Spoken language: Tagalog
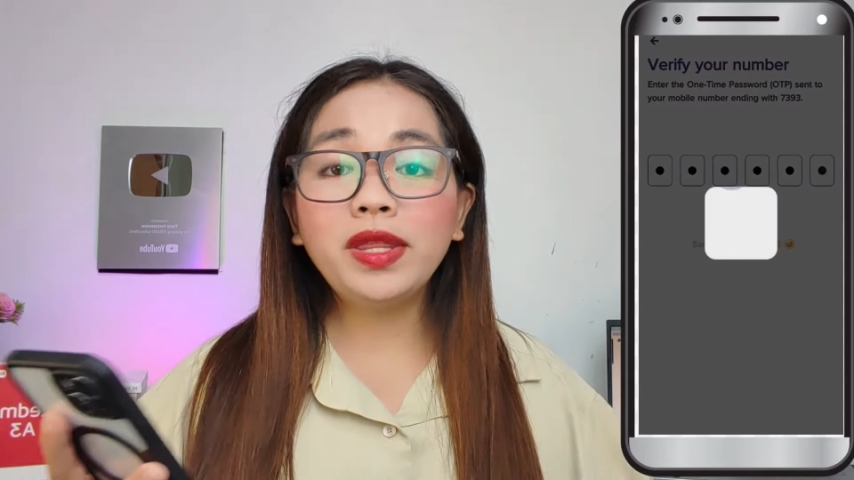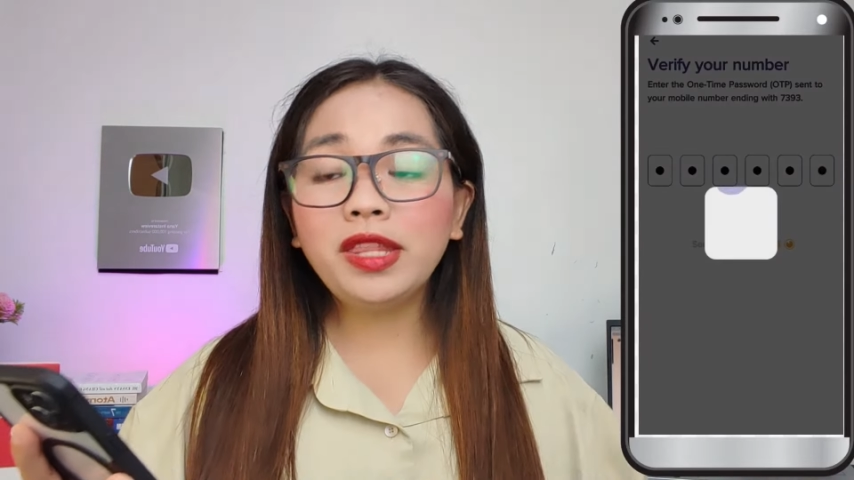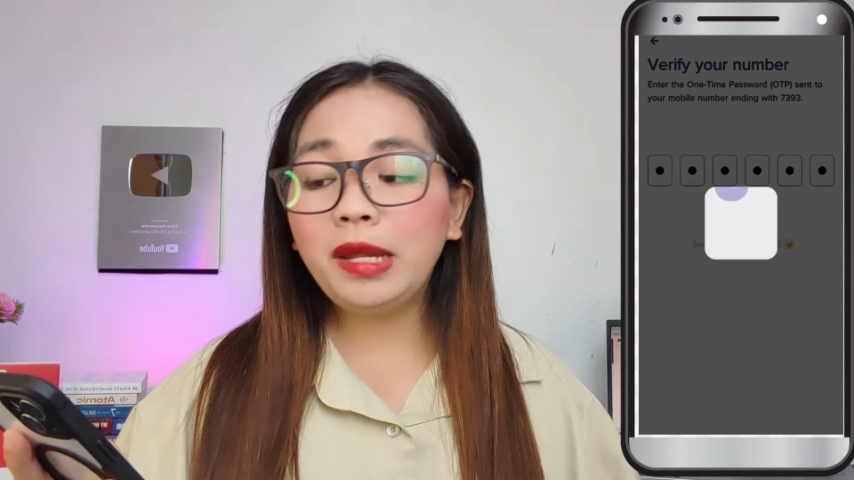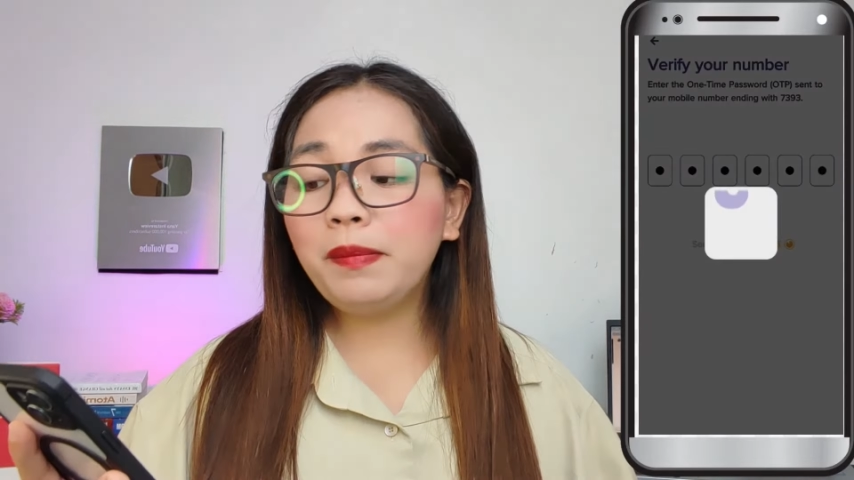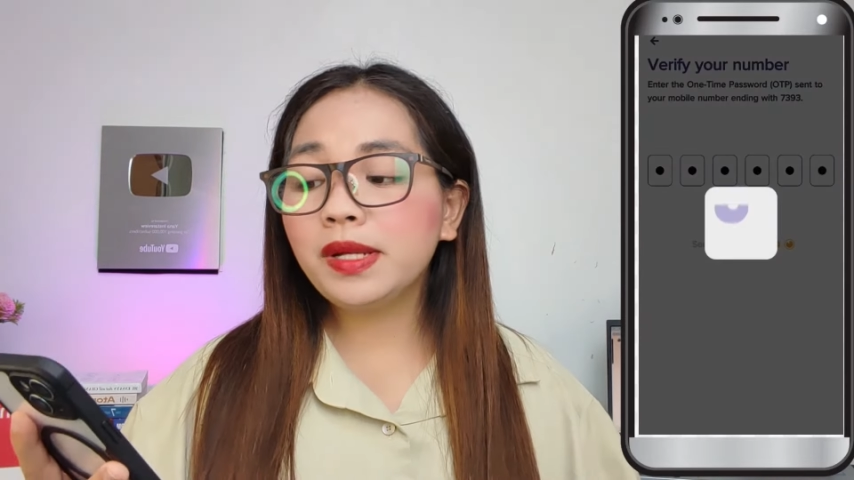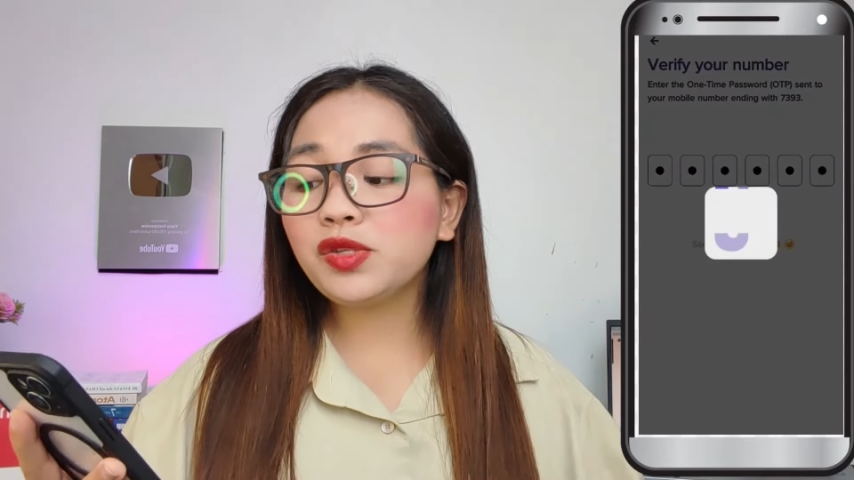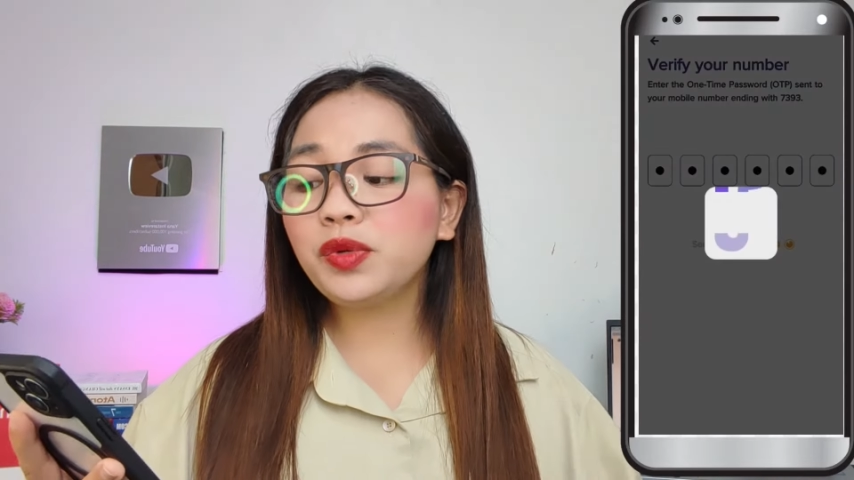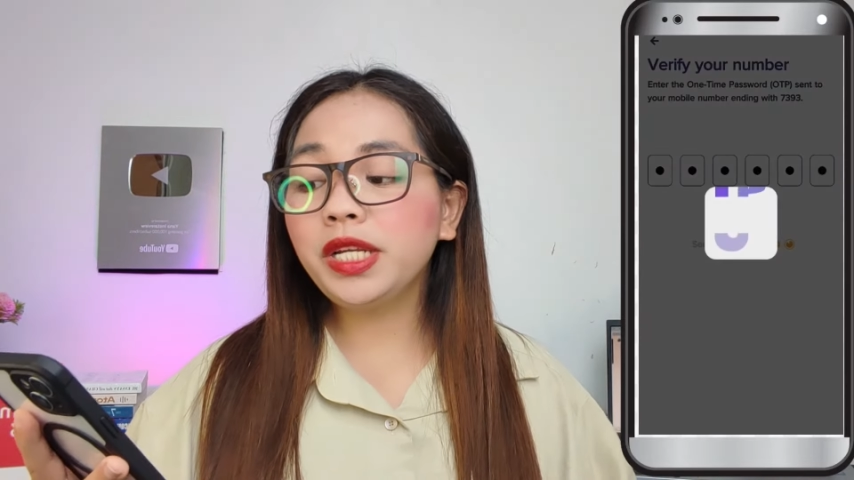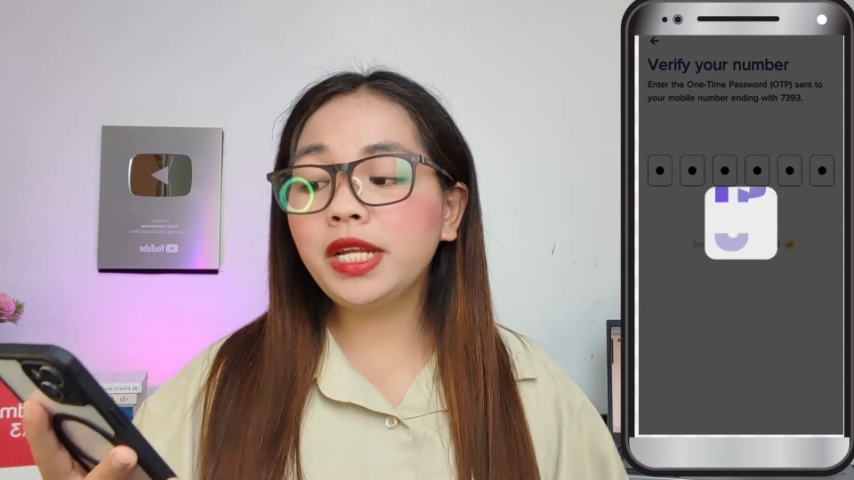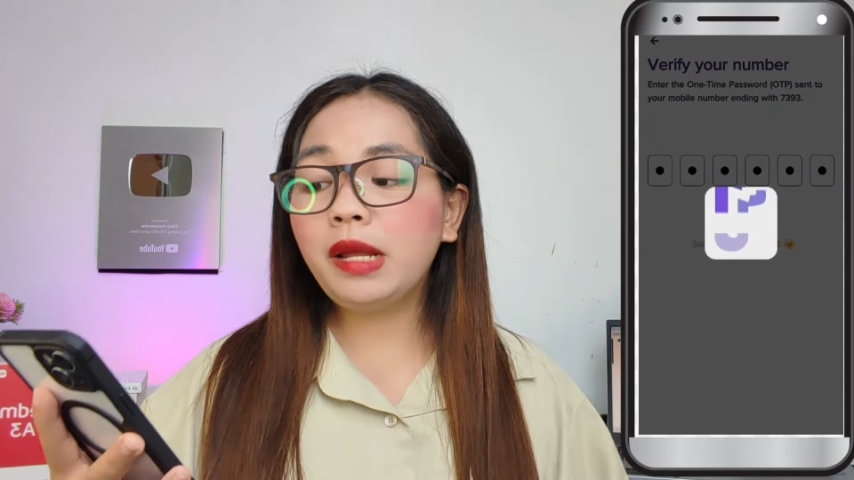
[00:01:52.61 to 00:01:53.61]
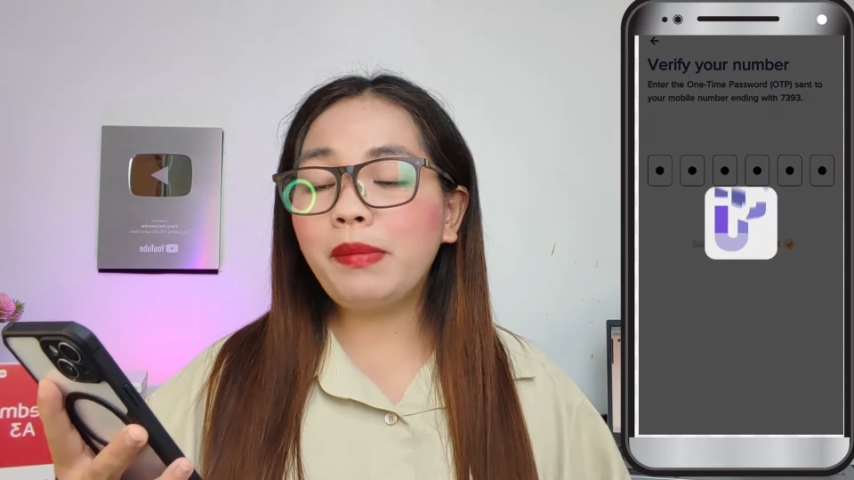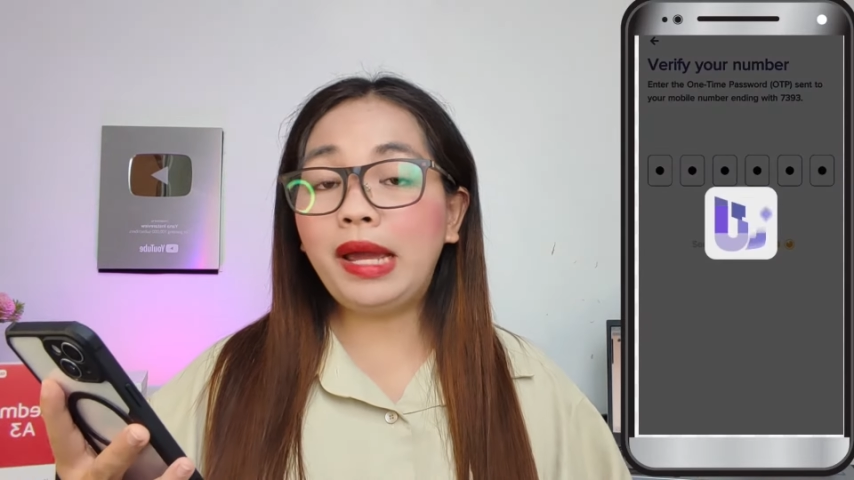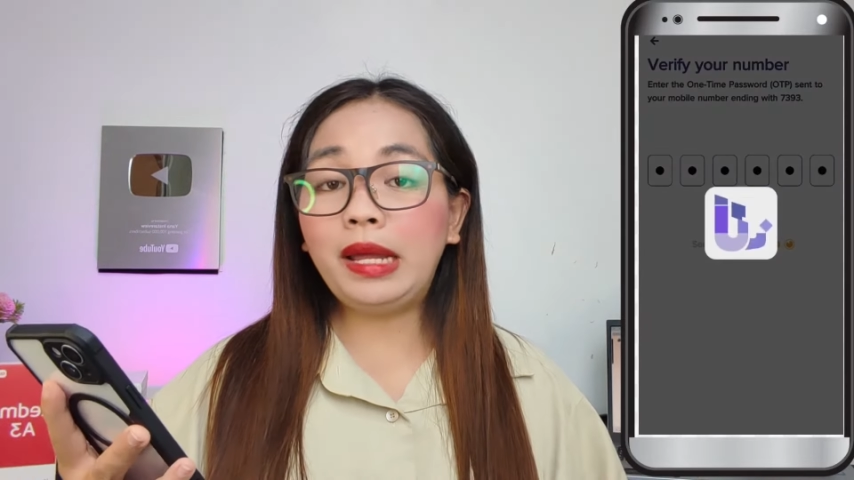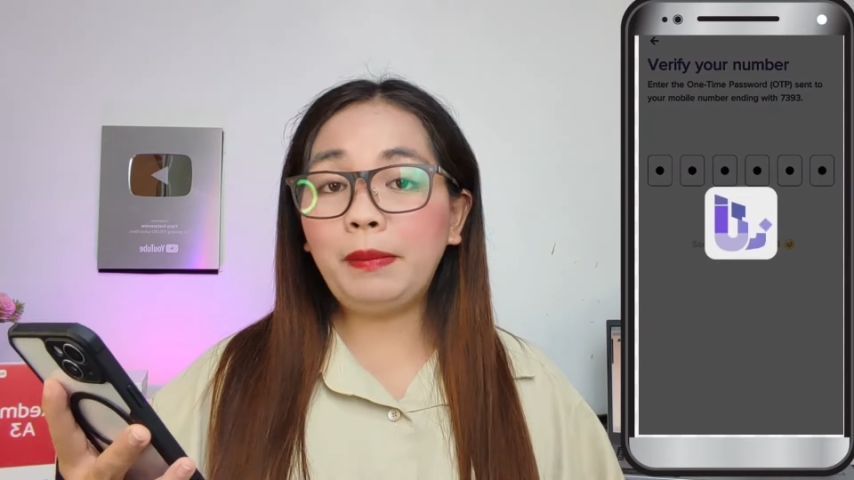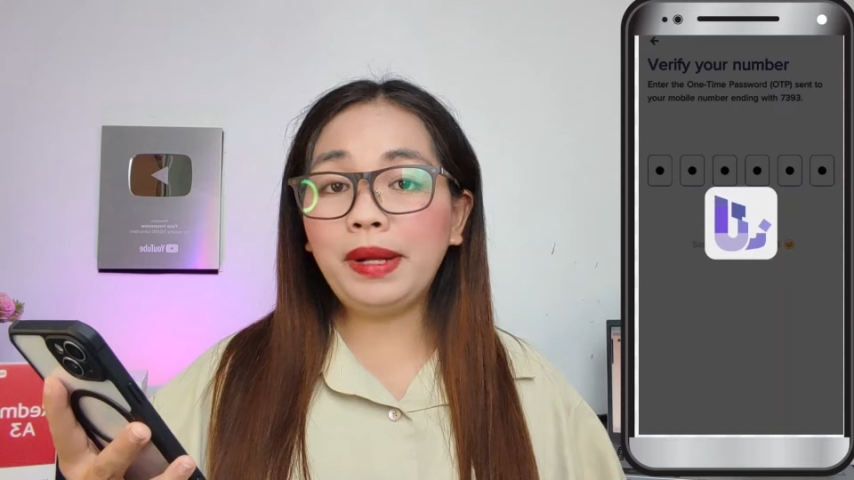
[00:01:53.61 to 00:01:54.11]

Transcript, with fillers: one-time password na naman